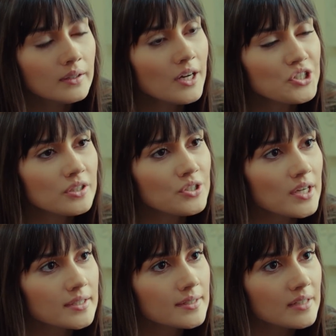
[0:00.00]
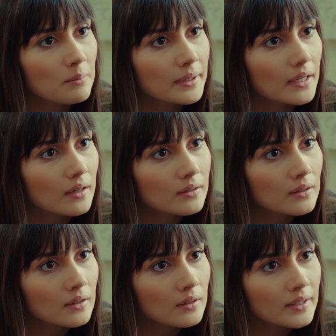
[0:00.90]
Ne açıklayacaksın sen bana?
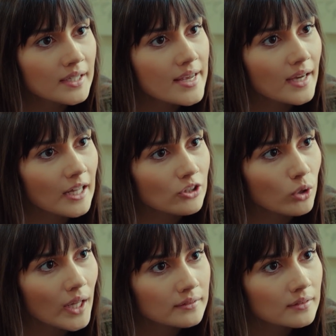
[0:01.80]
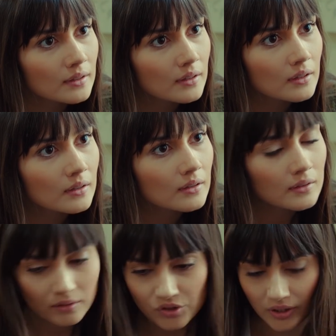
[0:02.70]
Yine yalan dolan.
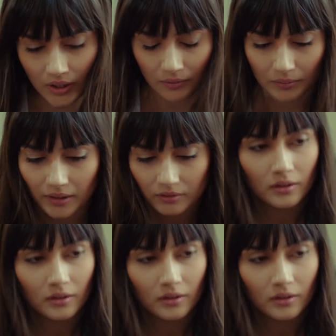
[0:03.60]
Çık git evimden.